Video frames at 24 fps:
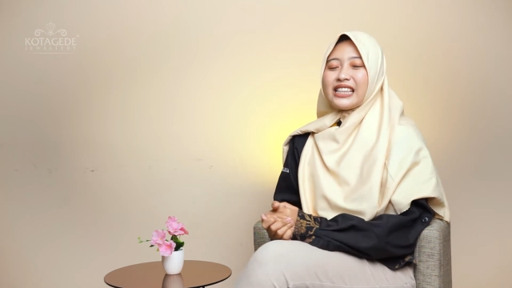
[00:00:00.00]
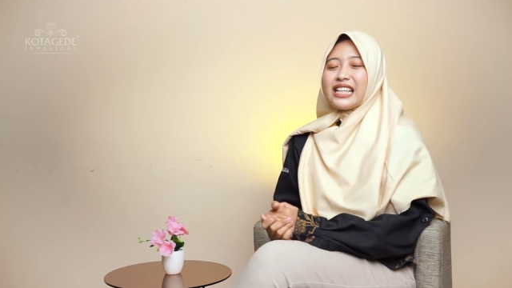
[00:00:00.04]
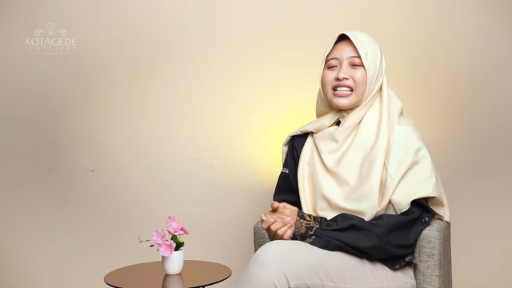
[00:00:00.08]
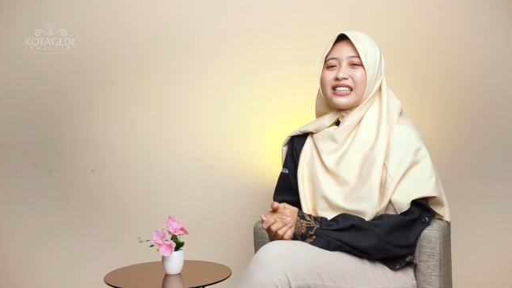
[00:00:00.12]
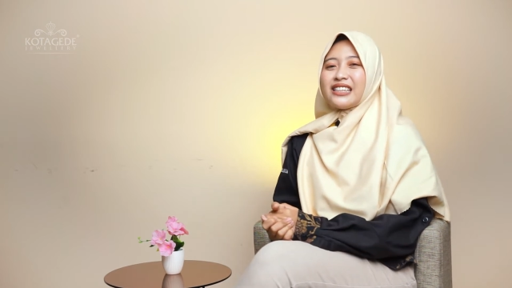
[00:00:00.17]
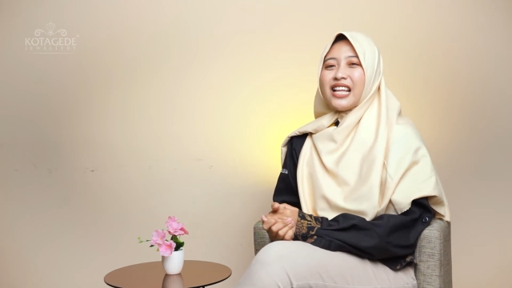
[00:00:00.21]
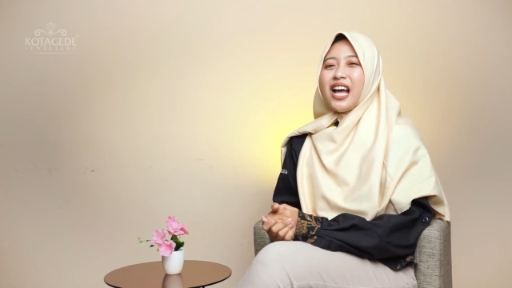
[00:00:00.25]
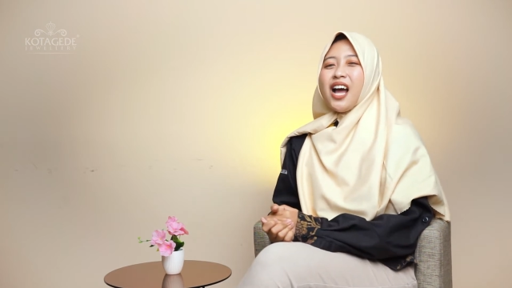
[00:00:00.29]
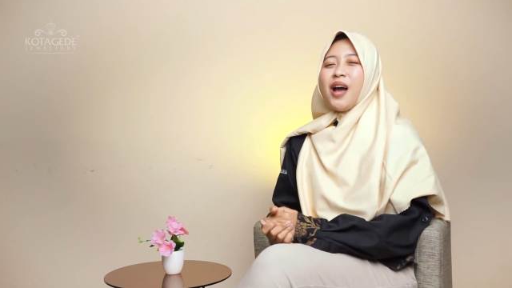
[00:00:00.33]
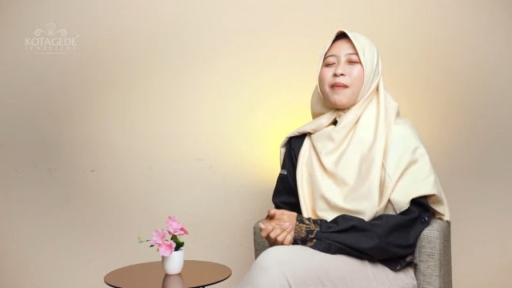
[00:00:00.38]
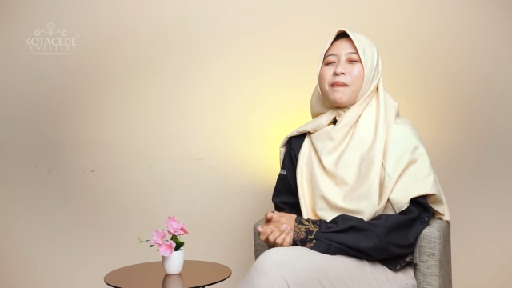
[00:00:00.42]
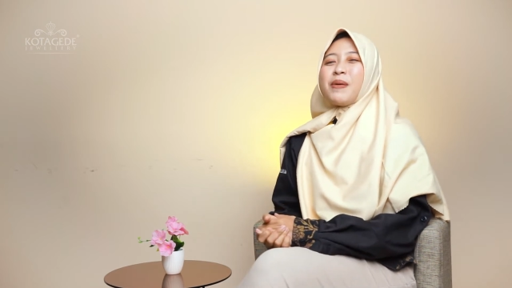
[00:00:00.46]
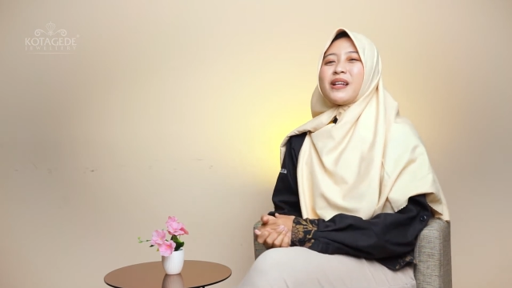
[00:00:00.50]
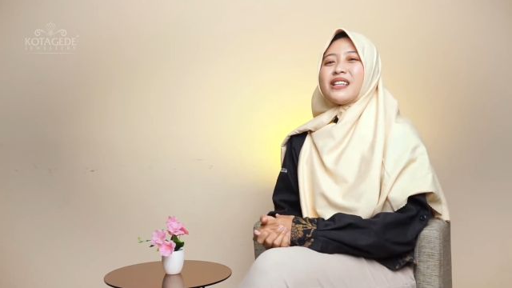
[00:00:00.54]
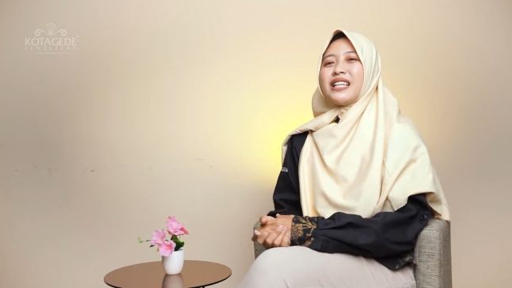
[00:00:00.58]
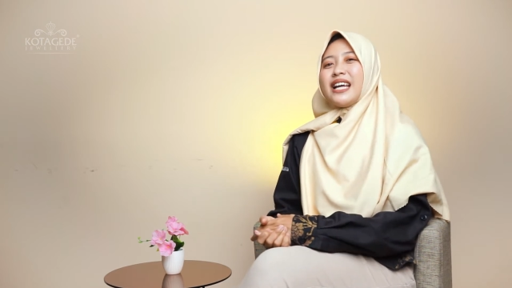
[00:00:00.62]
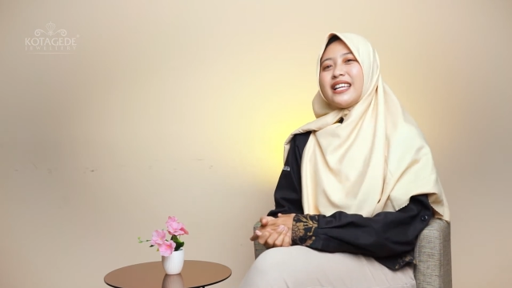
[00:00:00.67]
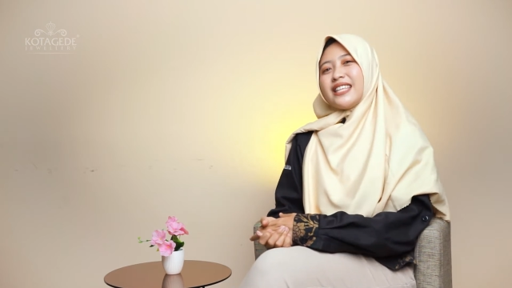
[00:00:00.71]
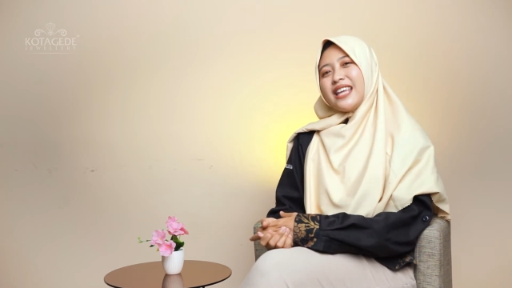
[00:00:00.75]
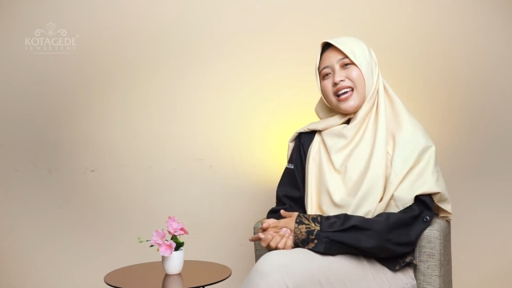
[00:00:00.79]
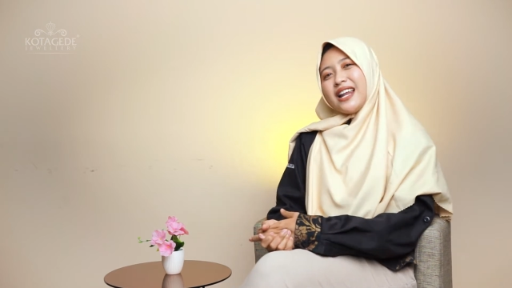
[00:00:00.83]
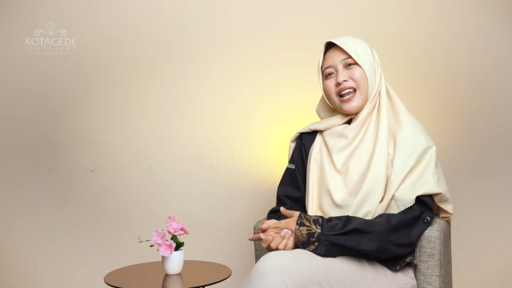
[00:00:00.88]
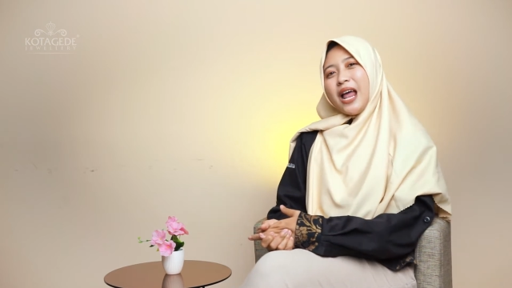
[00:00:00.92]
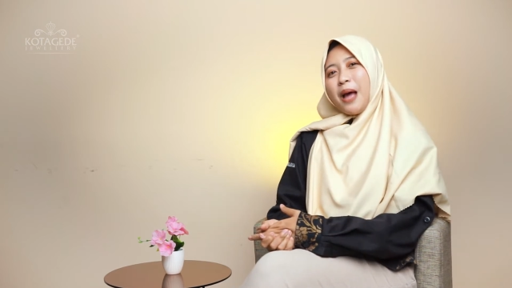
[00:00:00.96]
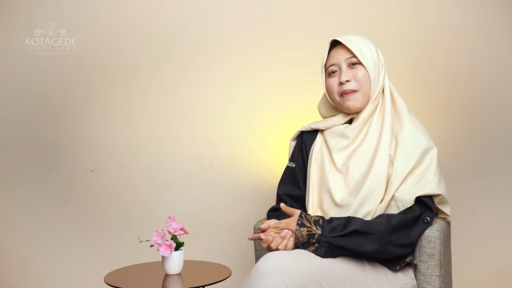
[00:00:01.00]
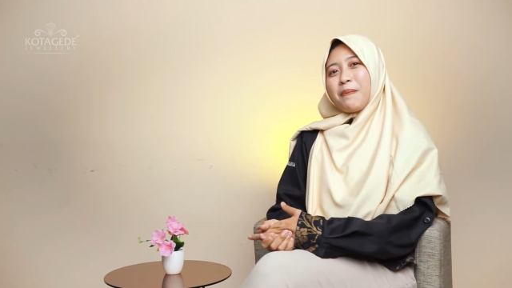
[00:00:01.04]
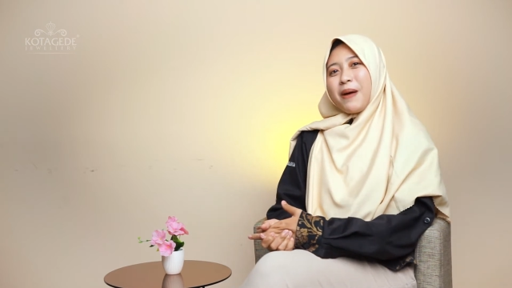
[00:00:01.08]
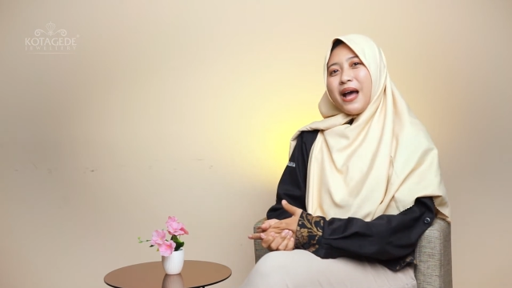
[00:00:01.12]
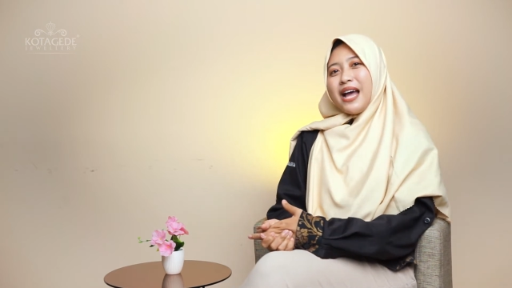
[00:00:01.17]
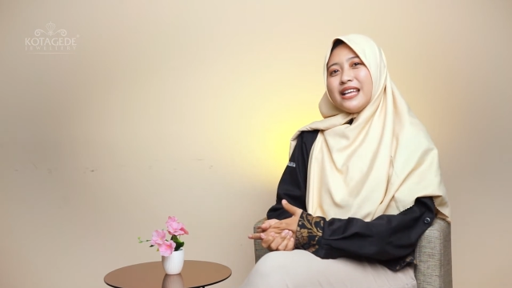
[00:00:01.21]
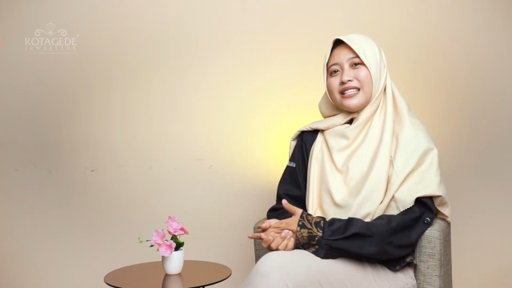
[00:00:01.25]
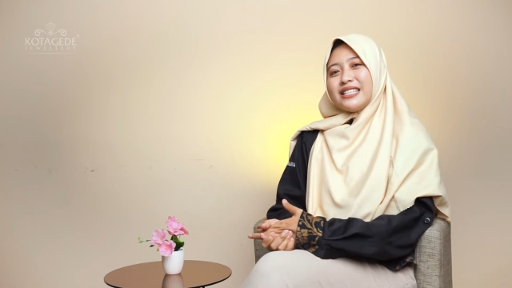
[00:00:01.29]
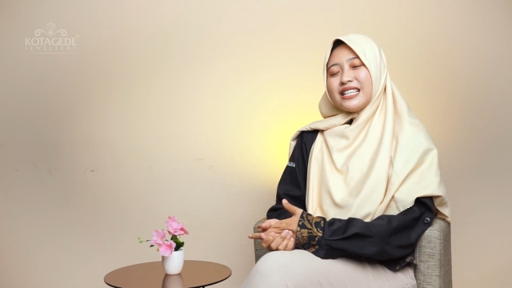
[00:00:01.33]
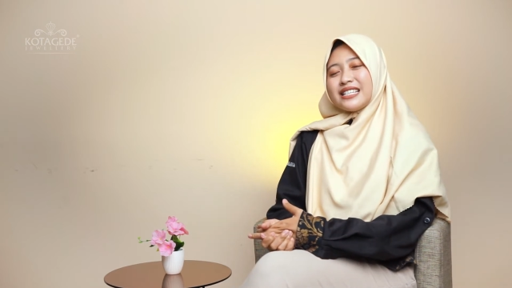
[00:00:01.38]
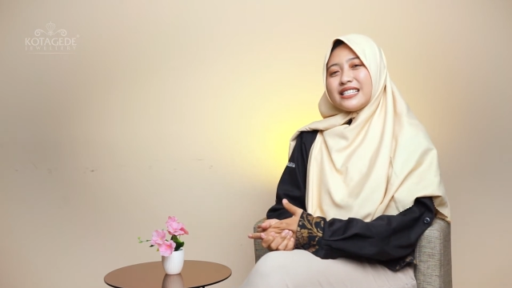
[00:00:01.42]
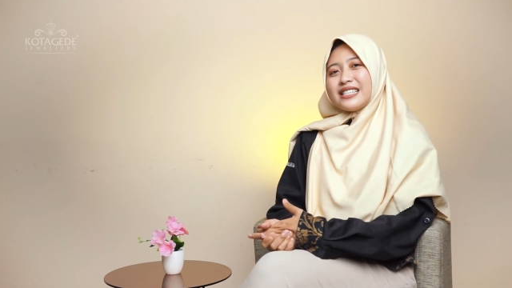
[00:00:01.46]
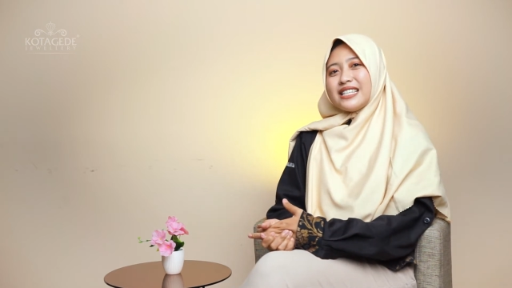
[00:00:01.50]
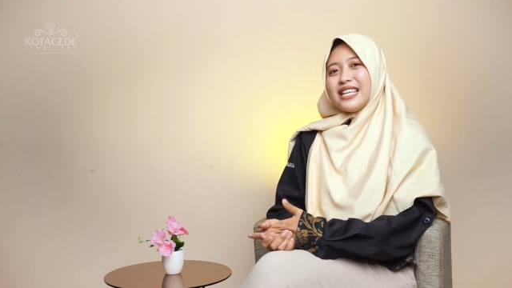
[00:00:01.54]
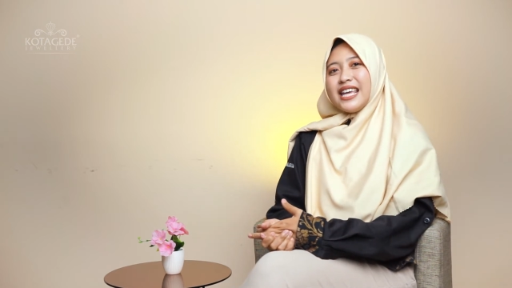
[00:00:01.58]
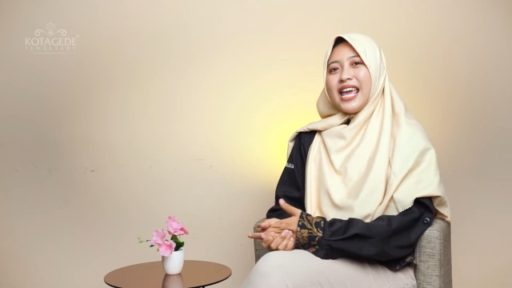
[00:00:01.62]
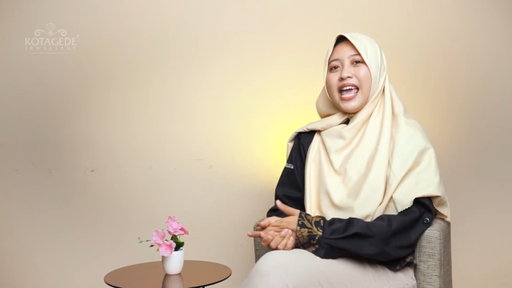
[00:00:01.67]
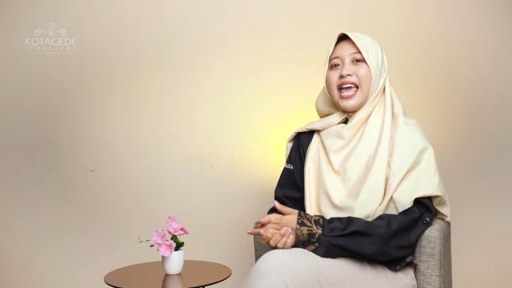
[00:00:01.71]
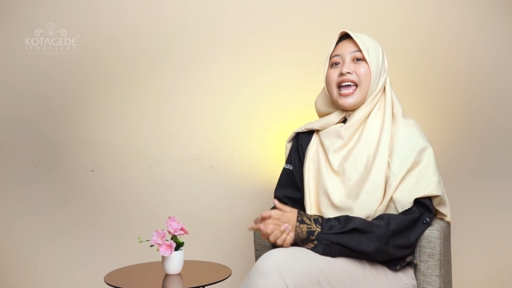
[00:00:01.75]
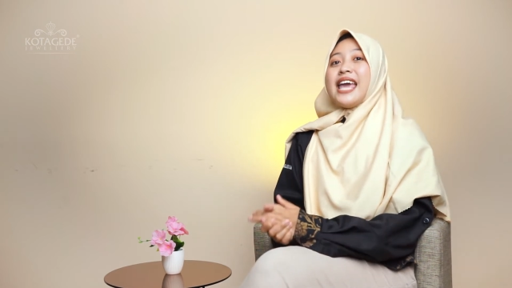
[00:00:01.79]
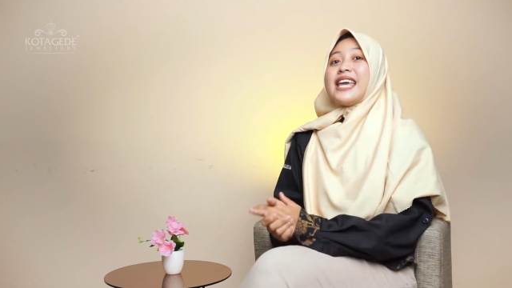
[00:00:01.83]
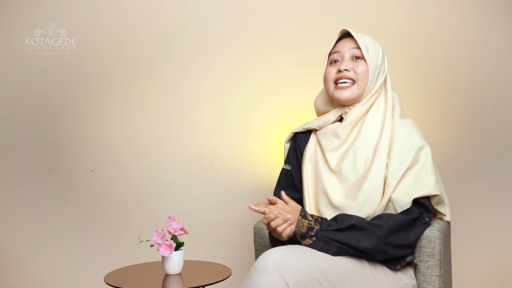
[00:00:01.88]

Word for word: tentang pertanyaan apa aja sih